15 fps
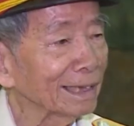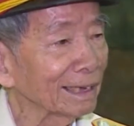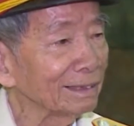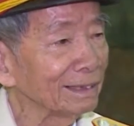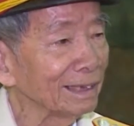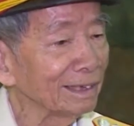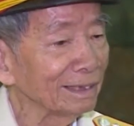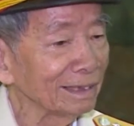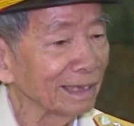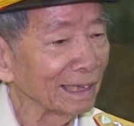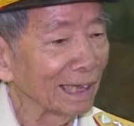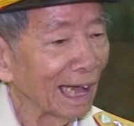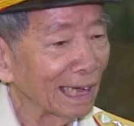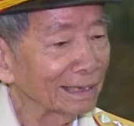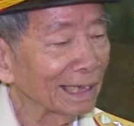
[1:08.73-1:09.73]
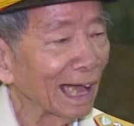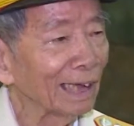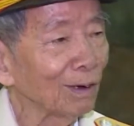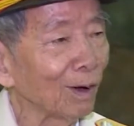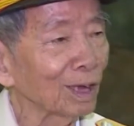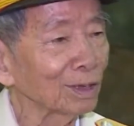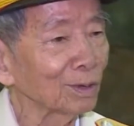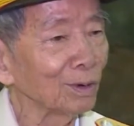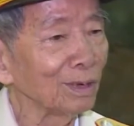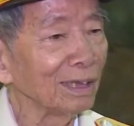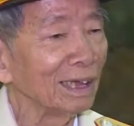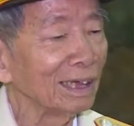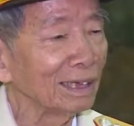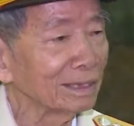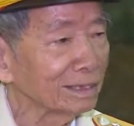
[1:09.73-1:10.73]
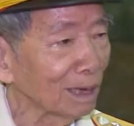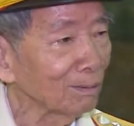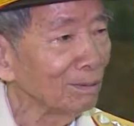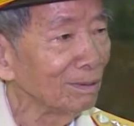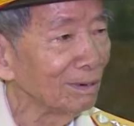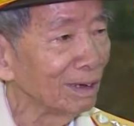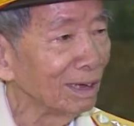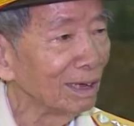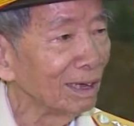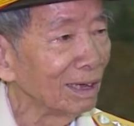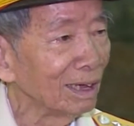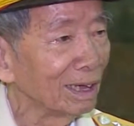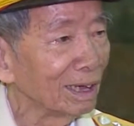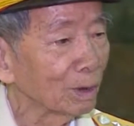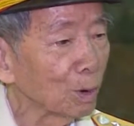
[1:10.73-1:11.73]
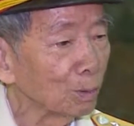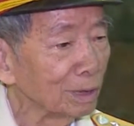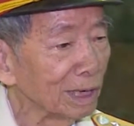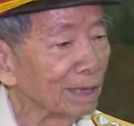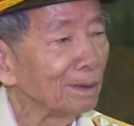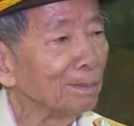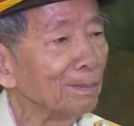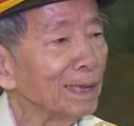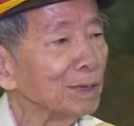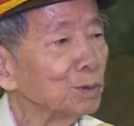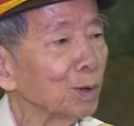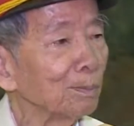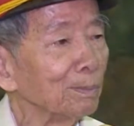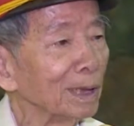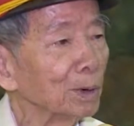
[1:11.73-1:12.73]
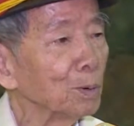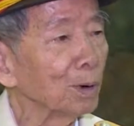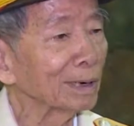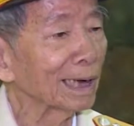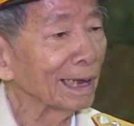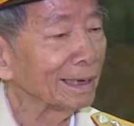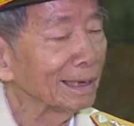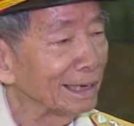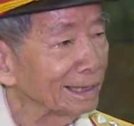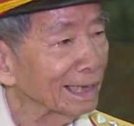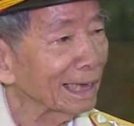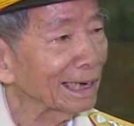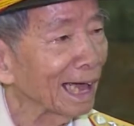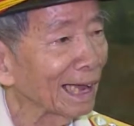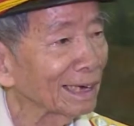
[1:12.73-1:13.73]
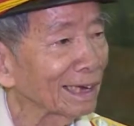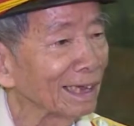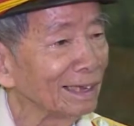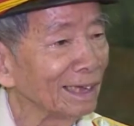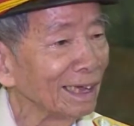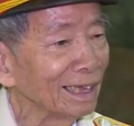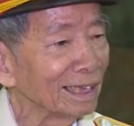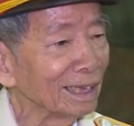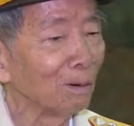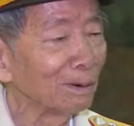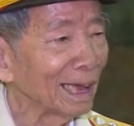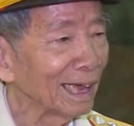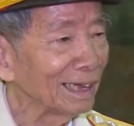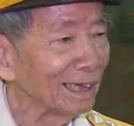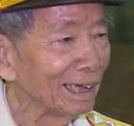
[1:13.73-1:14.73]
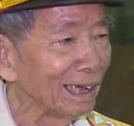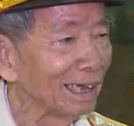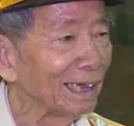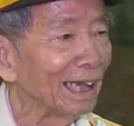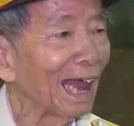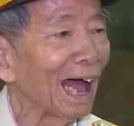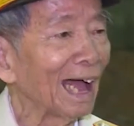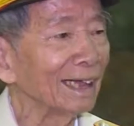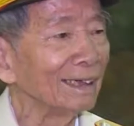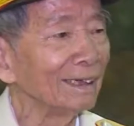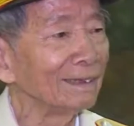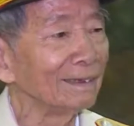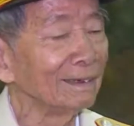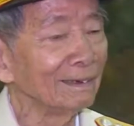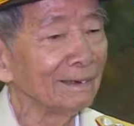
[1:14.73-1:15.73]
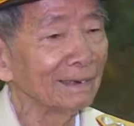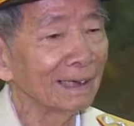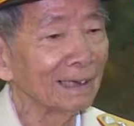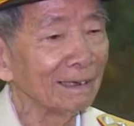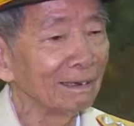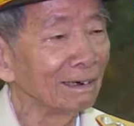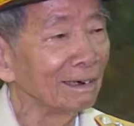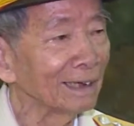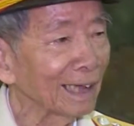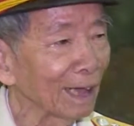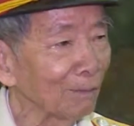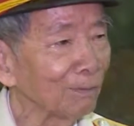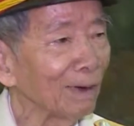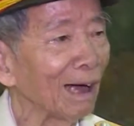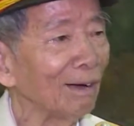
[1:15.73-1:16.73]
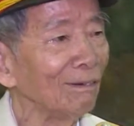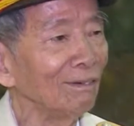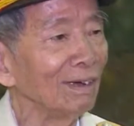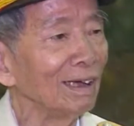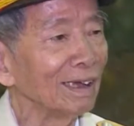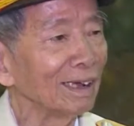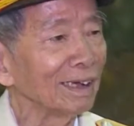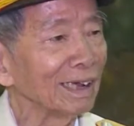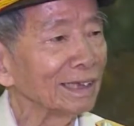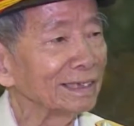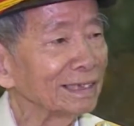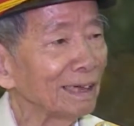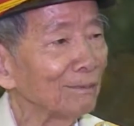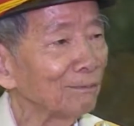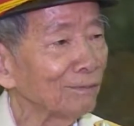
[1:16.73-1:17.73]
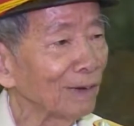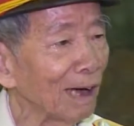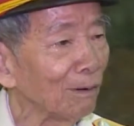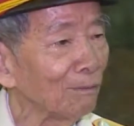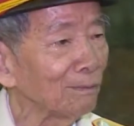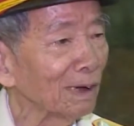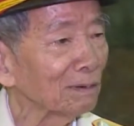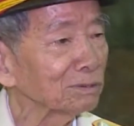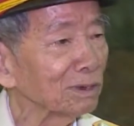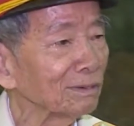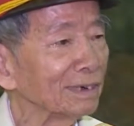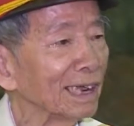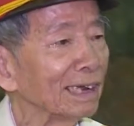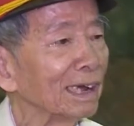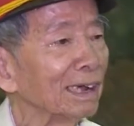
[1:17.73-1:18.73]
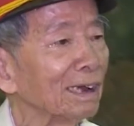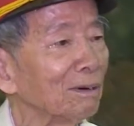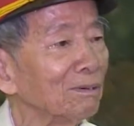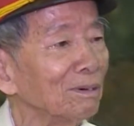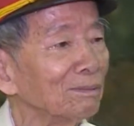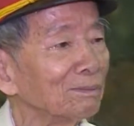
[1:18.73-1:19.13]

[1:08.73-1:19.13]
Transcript: tháng riêng thì anh Thái gọi tôi, Dông, cùng đi với mình chuẩn bị cuộc này đi gian nan đấy hôm nay đi lại những cái đường kéo pháo để xem pháo vào trận địa đến đâu